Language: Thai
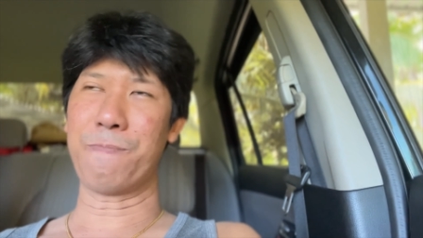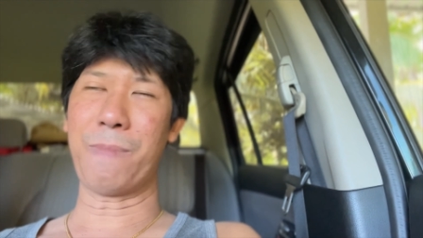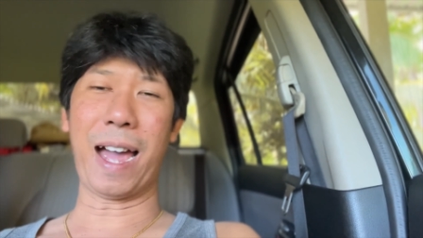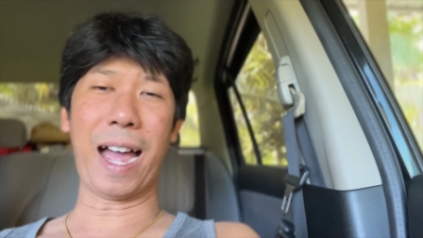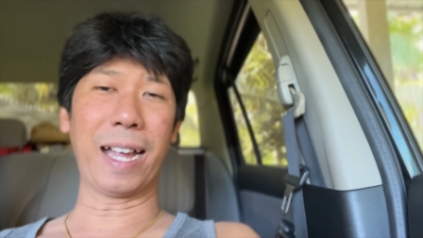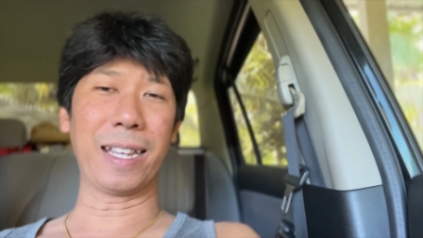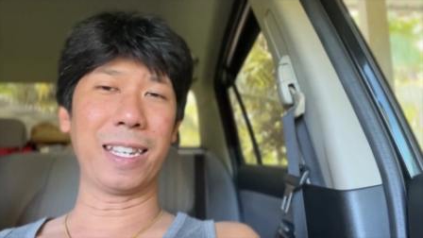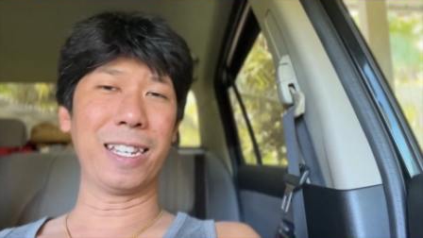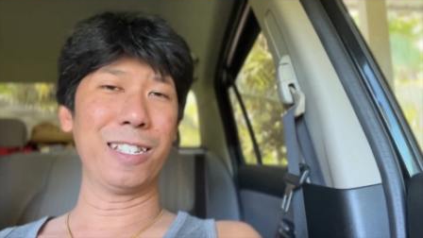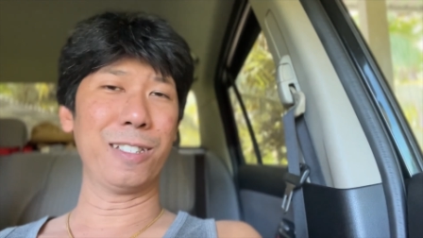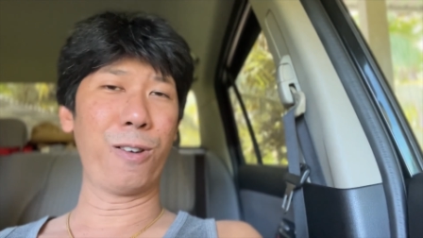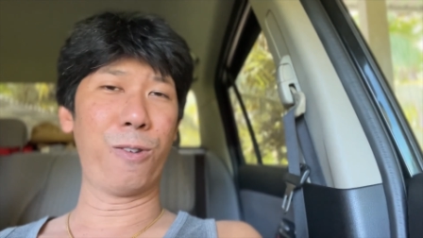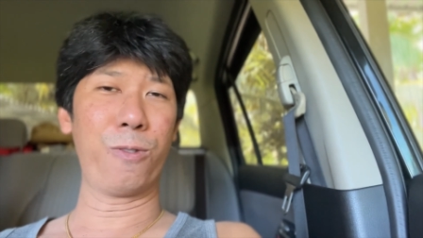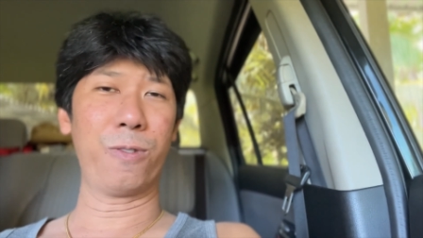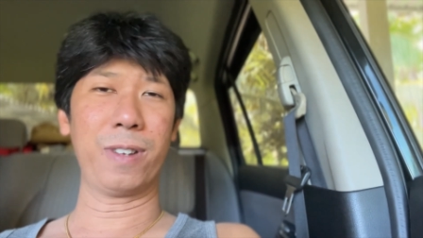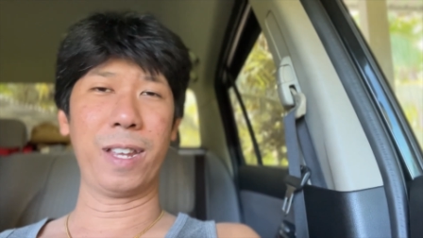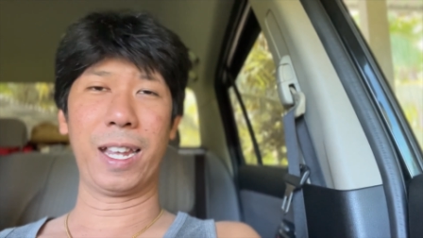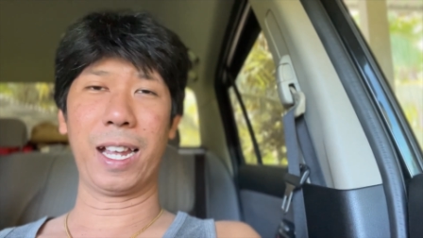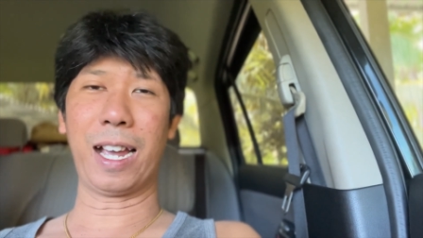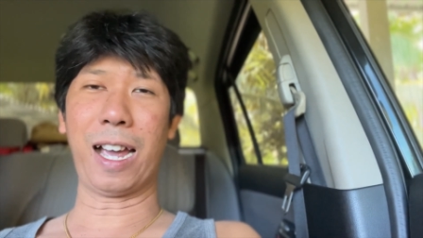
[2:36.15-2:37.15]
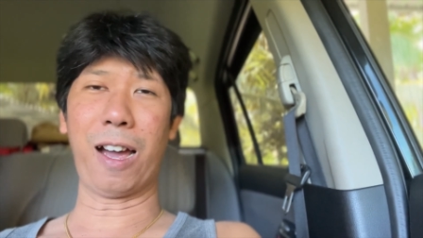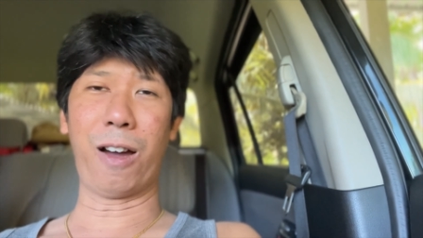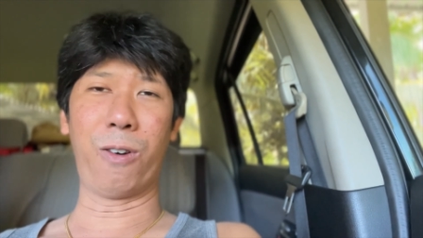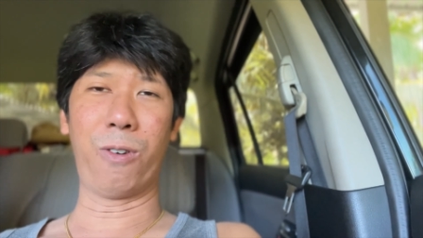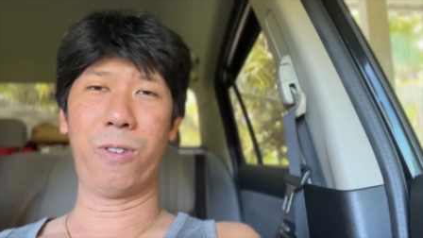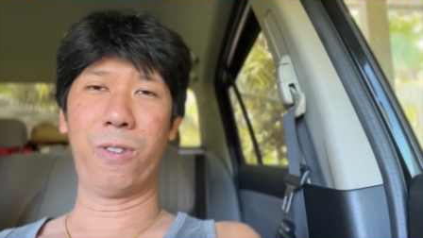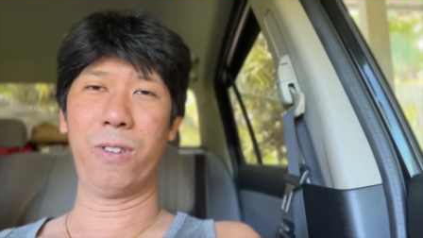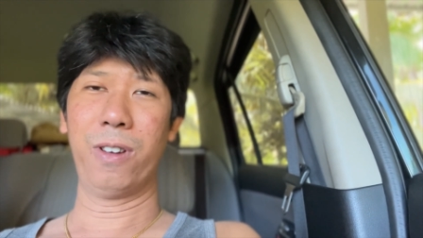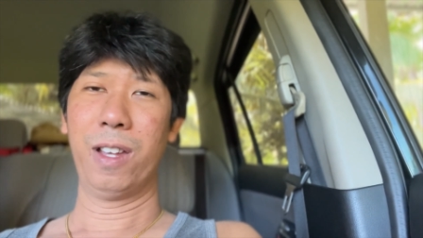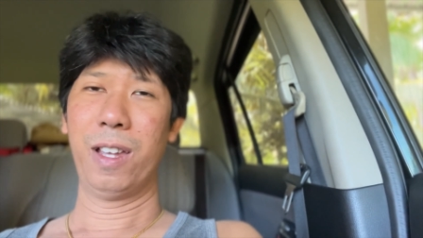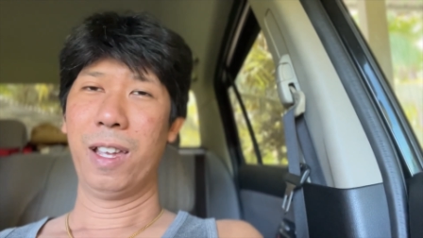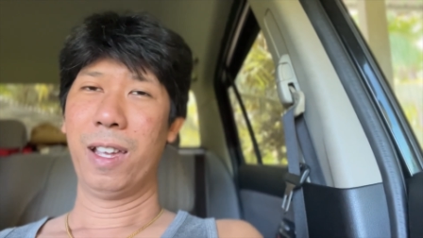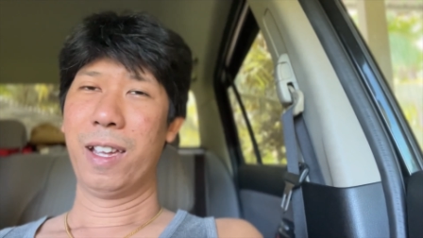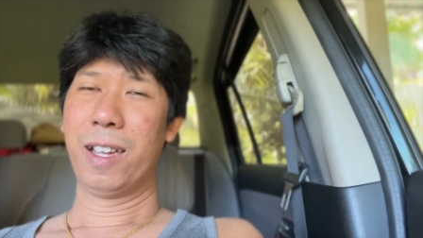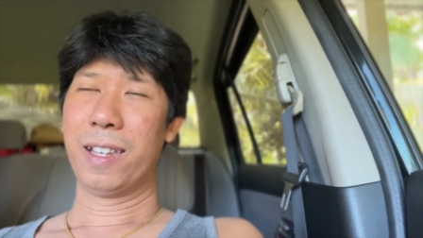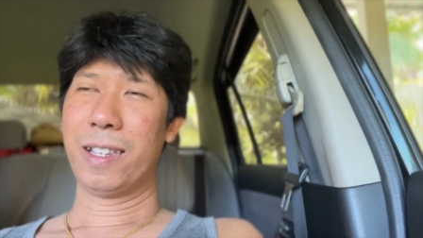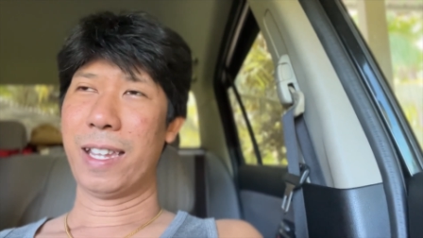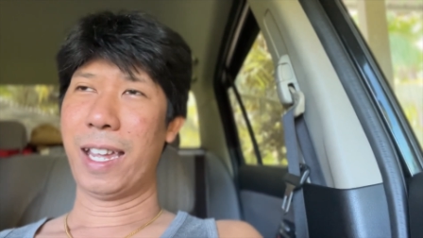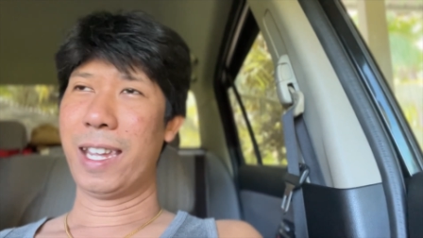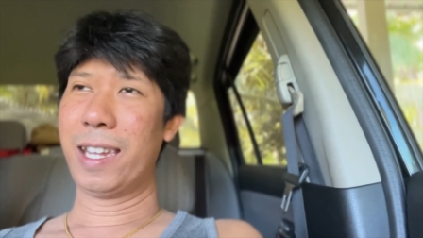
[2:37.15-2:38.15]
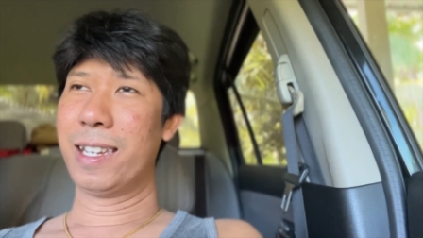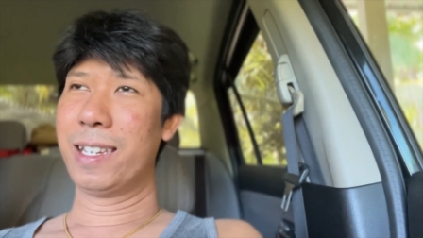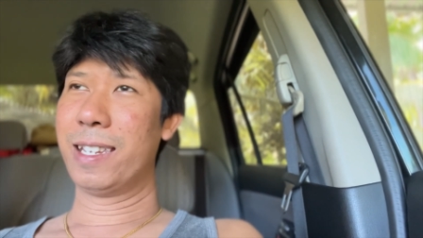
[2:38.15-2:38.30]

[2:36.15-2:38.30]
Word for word: ป่าในดงในเขา ใน